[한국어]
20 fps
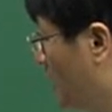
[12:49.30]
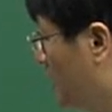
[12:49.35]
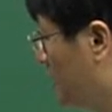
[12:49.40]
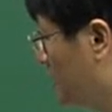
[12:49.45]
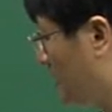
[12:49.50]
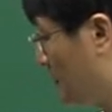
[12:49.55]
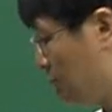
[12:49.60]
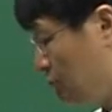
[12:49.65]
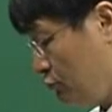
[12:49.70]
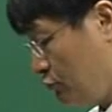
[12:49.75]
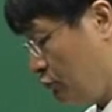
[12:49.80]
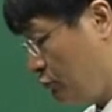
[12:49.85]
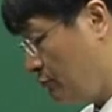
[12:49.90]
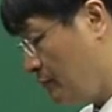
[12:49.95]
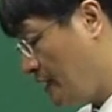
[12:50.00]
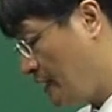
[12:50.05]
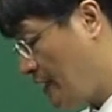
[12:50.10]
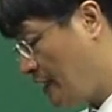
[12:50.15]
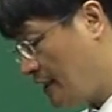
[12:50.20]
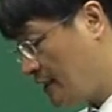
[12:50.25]
자,
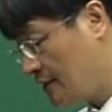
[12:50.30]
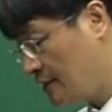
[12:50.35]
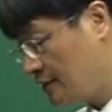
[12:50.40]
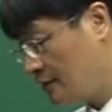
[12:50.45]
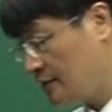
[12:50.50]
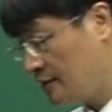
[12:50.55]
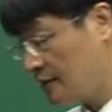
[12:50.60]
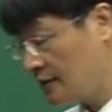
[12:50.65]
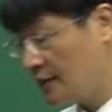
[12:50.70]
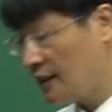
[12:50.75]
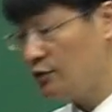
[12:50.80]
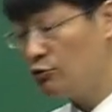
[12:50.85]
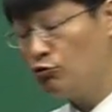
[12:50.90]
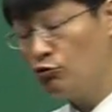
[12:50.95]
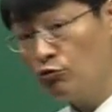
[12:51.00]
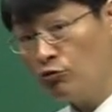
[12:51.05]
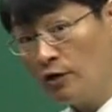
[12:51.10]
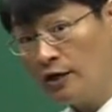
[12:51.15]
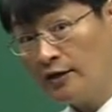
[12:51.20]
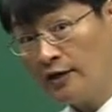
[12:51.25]
부금이라는 거는 이제
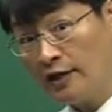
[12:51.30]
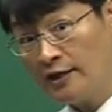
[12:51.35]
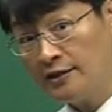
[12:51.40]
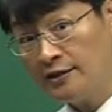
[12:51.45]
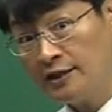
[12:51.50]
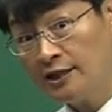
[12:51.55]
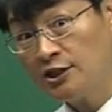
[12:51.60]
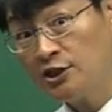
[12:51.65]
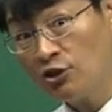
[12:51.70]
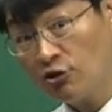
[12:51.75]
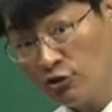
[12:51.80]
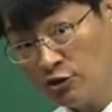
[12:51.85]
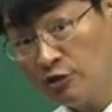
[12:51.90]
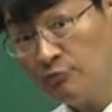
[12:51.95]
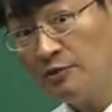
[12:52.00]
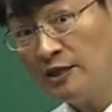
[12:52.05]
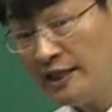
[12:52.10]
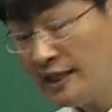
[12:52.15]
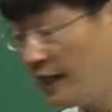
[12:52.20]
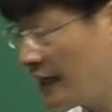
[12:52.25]
대출과 관련된
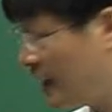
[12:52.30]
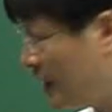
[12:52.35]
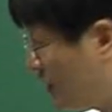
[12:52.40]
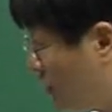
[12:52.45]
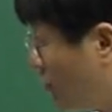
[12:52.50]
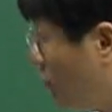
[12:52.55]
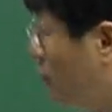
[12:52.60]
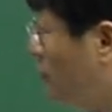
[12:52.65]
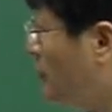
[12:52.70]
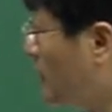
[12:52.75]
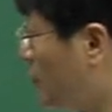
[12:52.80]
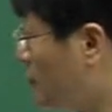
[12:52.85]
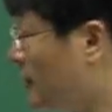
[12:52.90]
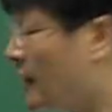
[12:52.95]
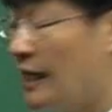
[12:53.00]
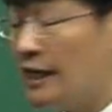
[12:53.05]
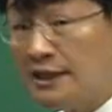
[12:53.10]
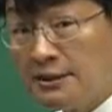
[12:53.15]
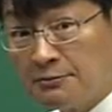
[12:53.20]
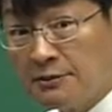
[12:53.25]
적금인데 적금이라고
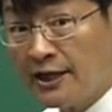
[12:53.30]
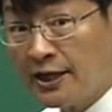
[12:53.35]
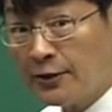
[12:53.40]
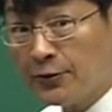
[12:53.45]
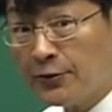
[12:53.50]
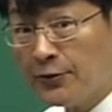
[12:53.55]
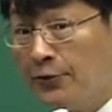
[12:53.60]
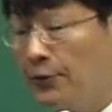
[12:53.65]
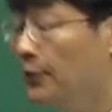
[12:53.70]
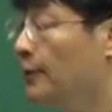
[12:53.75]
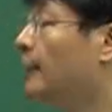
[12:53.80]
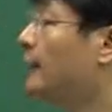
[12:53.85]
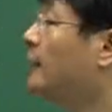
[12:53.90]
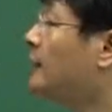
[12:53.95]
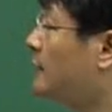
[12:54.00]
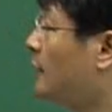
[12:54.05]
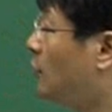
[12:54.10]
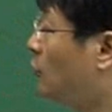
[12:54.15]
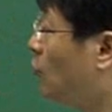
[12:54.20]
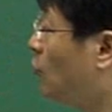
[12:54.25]
생각하시면 돼요.
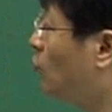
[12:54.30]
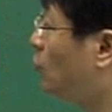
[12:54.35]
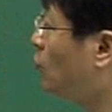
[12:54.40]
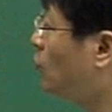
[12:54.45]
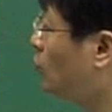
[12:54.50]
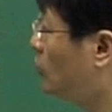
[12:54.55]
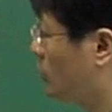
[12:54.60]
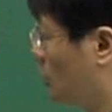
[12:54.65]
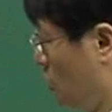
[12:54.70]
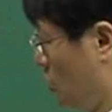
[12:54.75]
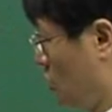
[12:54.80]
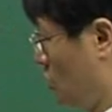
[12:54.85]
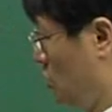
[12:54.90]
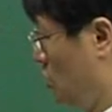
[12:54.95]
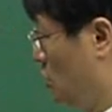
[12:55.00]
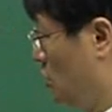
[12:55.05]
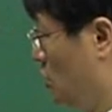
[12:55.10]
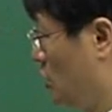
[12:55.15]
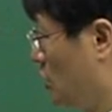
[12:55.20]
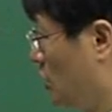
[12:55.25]
자, 요런
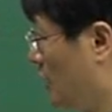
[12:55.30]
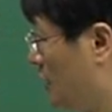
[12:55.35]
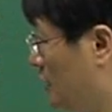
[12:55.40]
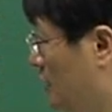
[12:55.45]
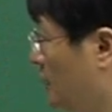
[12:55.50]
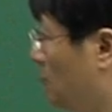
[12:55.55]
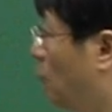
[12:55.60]
것들까지